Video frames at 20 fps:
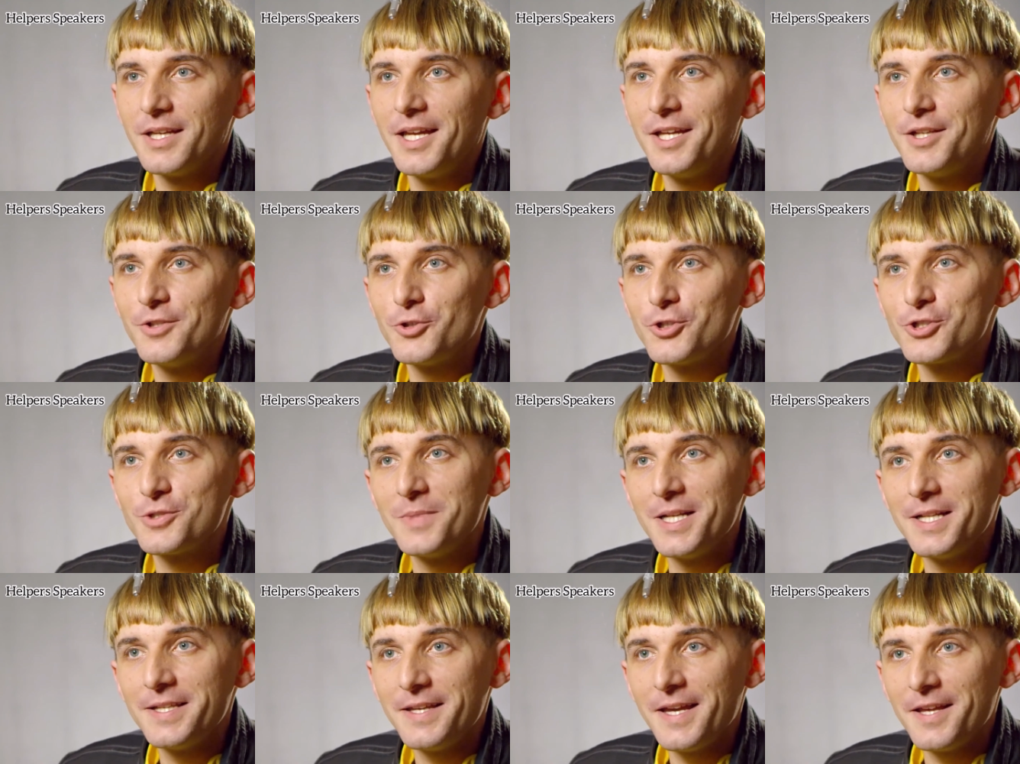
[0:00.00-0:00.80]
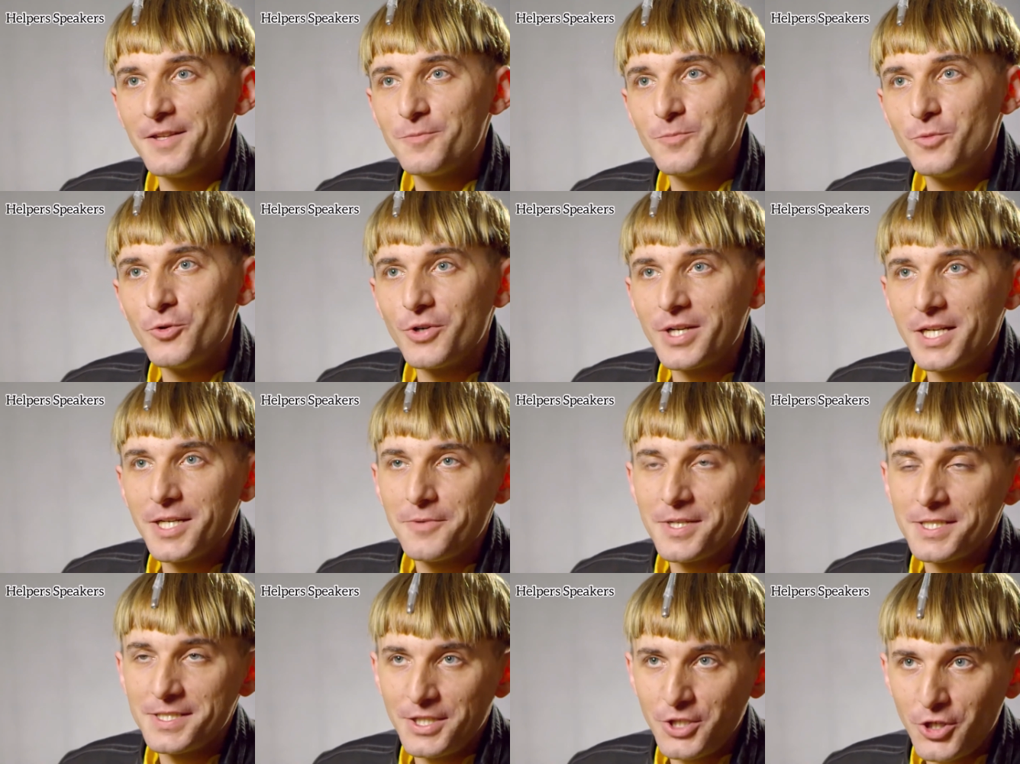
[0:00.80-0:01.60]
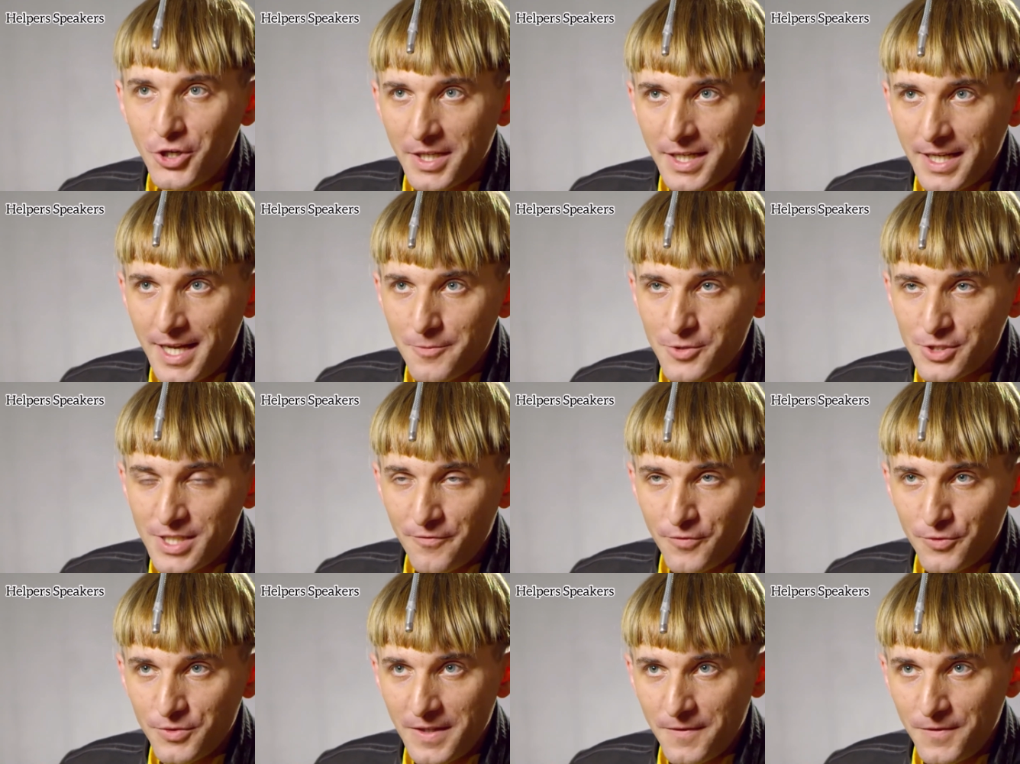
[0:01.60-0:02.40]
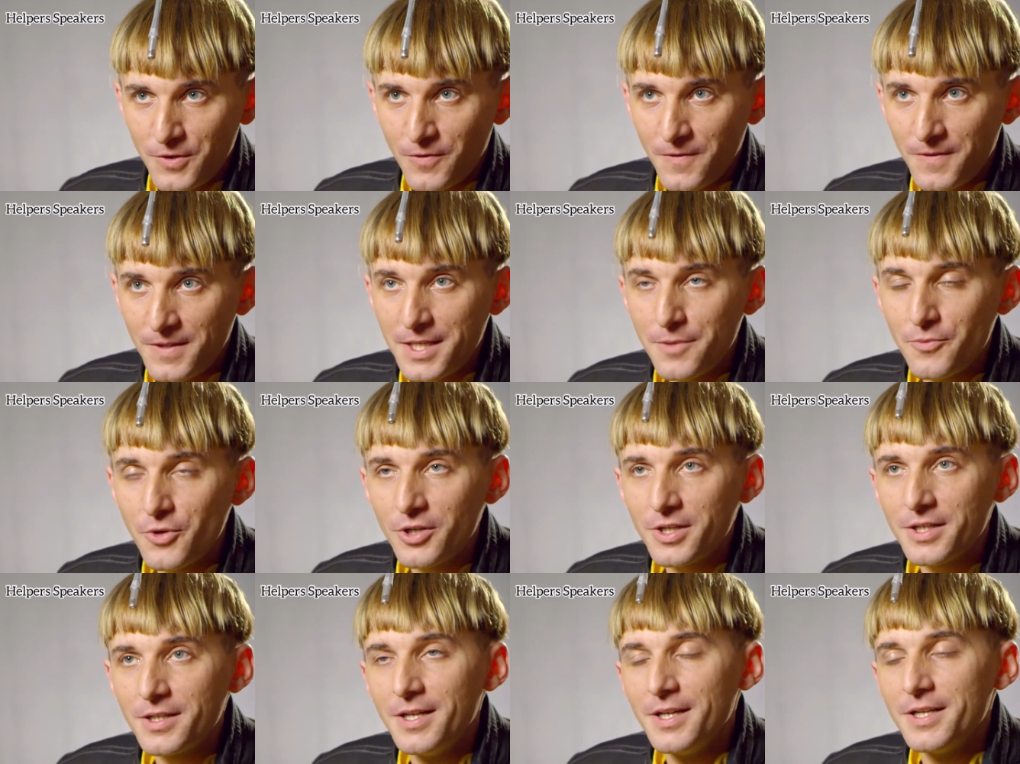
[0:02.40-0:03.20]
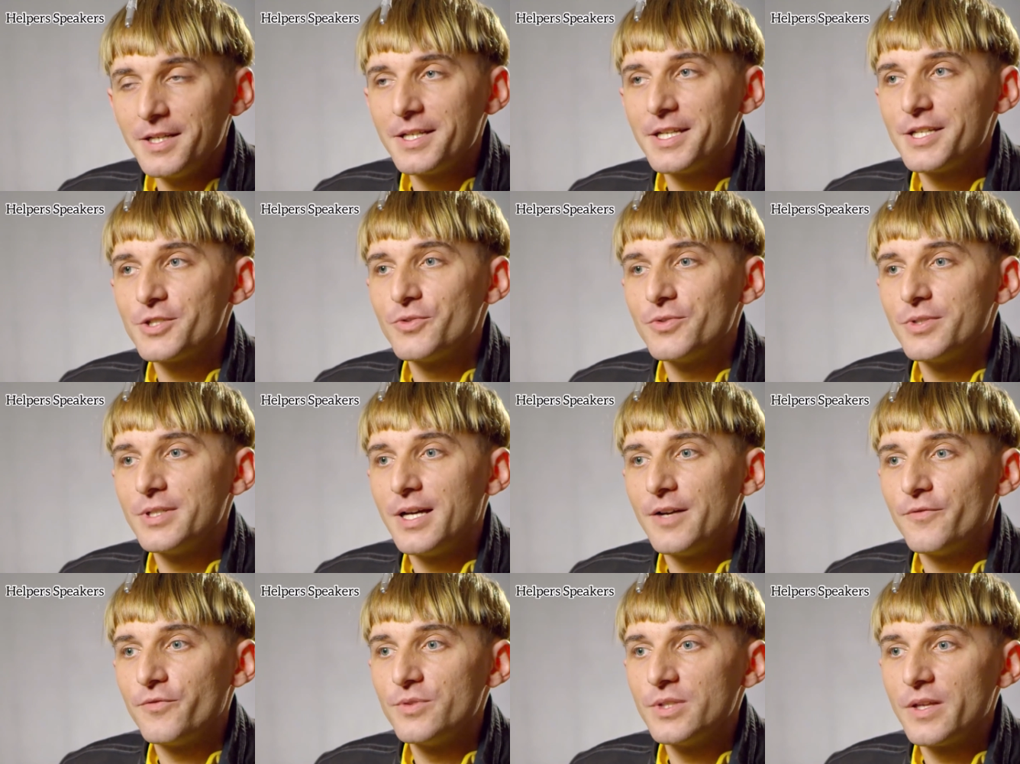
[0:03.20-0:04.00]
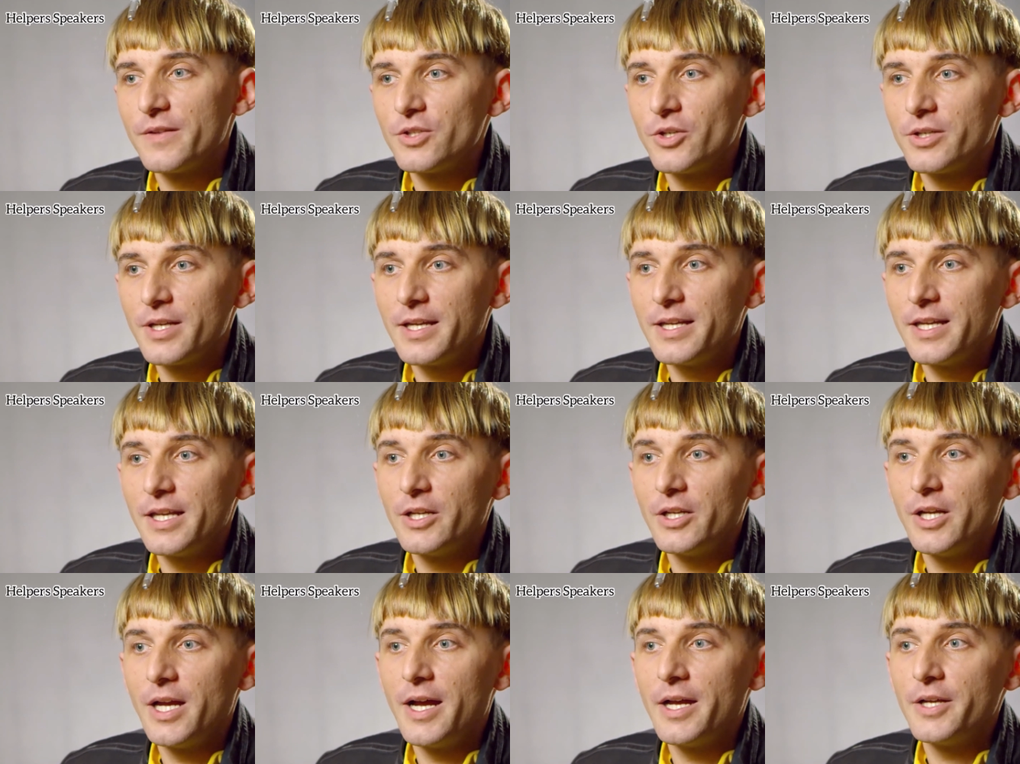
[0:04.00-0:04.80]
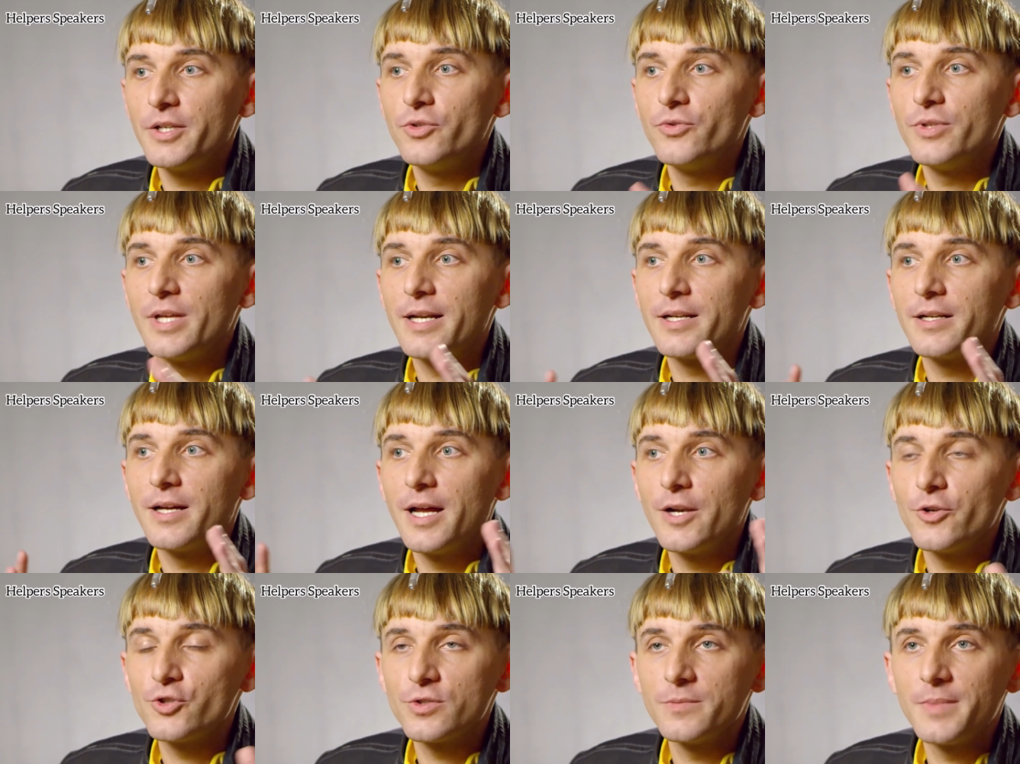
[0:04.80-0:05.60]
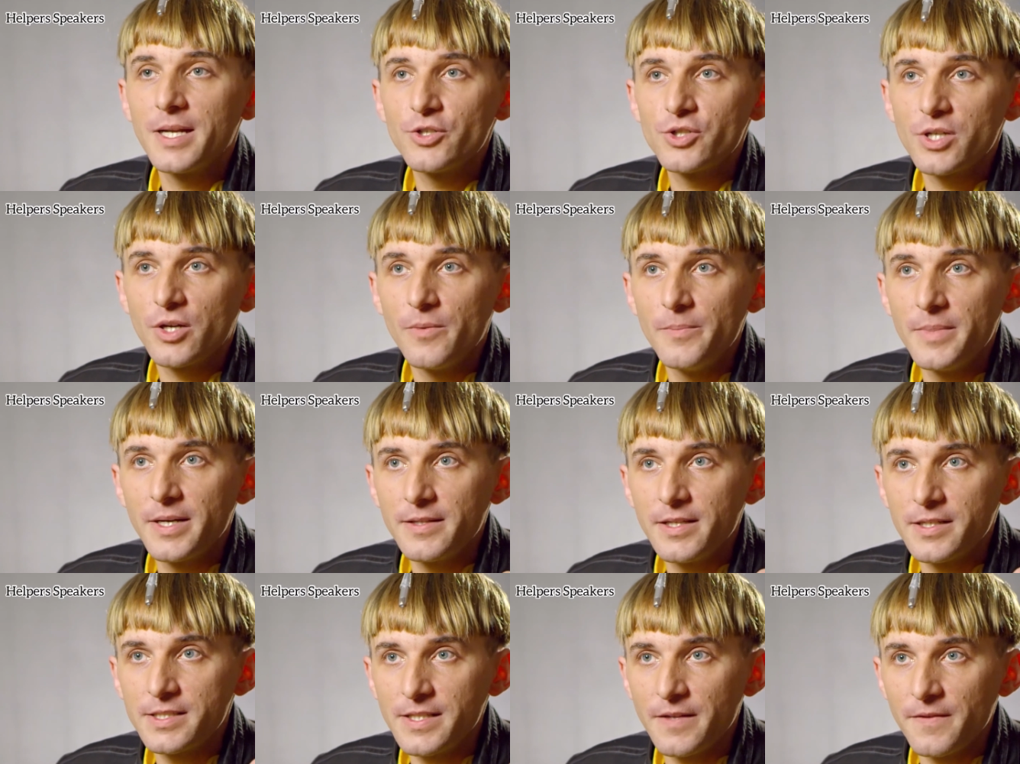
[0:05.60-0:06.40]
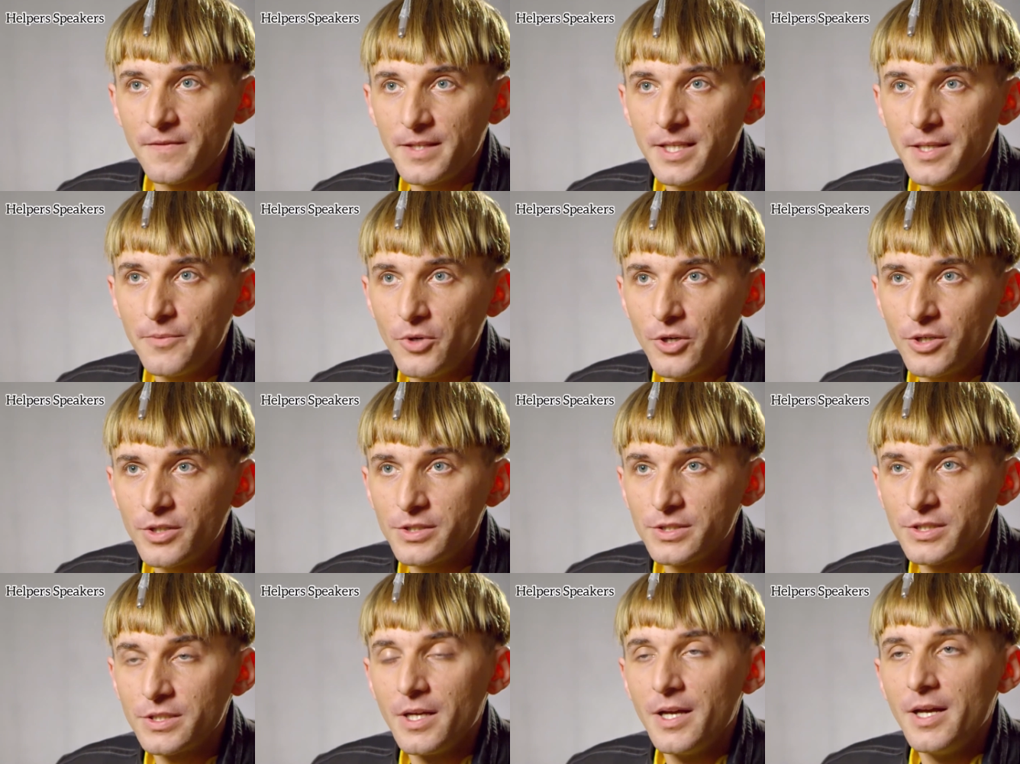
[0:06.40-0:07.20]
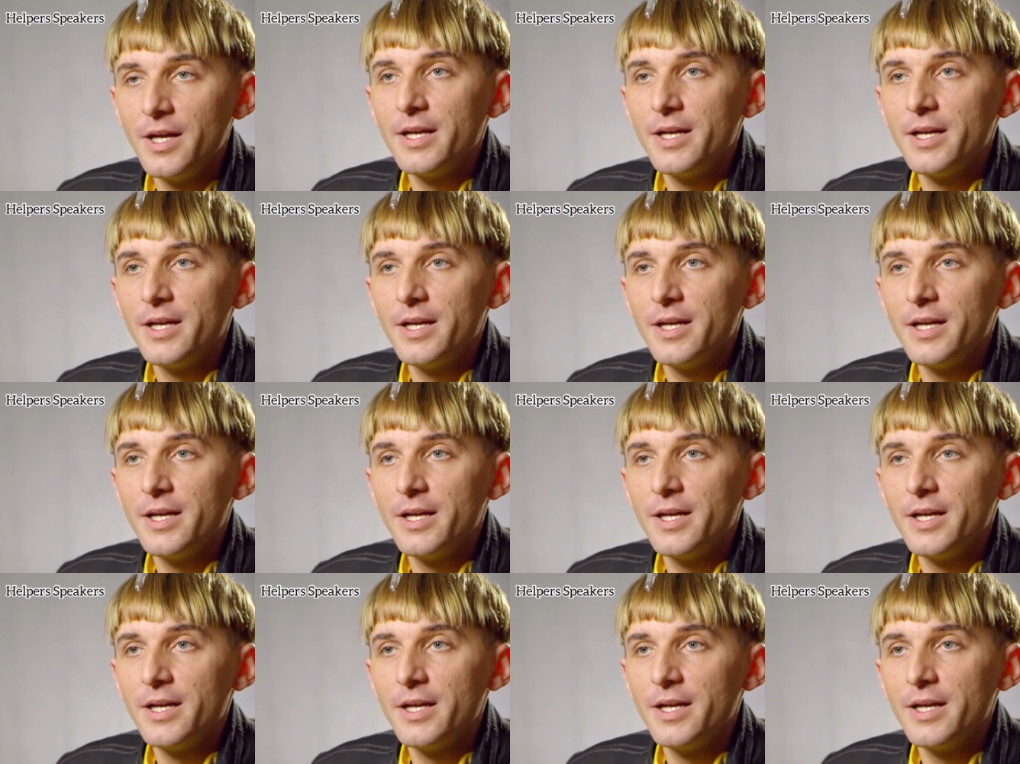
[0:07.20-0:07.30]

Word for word: En 2010, Moon Rivas y yo creamos la Fundación Cyborg, que es una fundación que quiere ayudar a los humanos a convertirse en cyborgs.